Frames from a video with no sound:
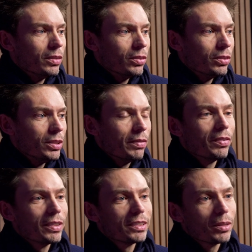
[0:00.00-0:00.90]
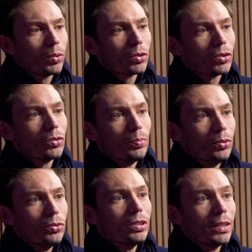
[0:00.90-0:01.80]
il y avait 25% de
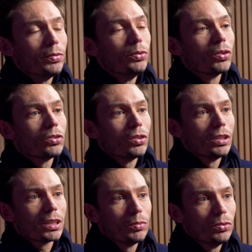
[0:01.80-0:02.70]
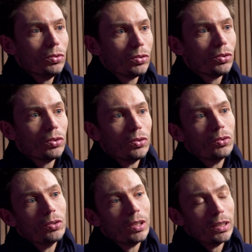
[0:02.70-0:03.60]
plus d'affluence dans les tribunes que
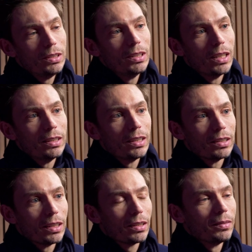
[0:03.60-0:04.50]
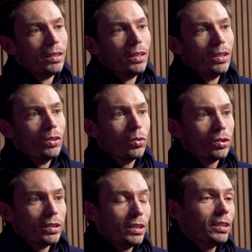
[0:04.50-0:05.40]
le lundi de l'année dernière.
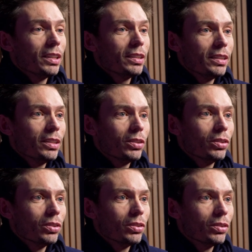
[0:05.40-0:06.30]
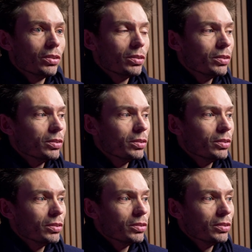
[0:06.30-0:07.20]
Donc ça, c'est
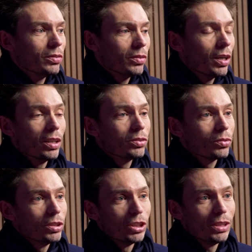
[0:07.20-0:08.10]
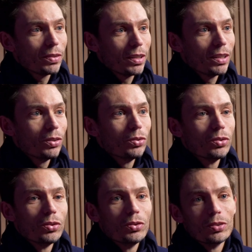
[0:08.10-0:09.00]
euh, voilà, ce sont les chiffres. Hein.
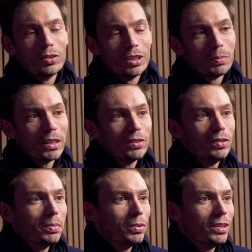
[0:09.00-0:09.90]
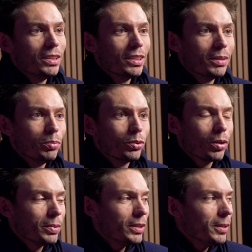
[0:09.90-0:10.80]
L'espace le, VIP aussi était plus
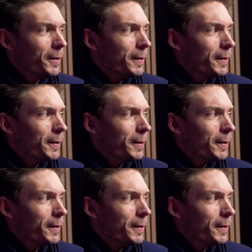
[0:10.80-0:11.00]
rempli.